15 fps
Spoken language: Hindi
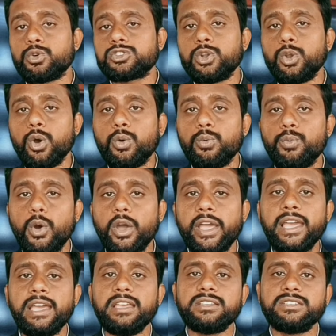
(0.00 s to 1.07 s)
कुछ लोग वो
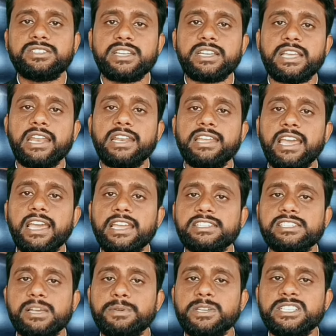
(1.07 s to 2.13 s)
हैं जिनके लिए
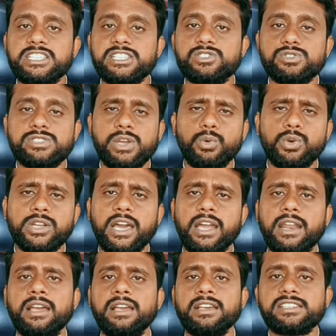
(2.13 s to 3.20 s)
इन सभी चीज़ों से
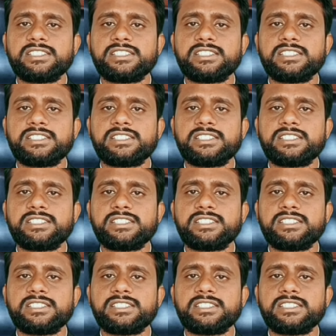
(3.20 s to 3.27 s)
उठकर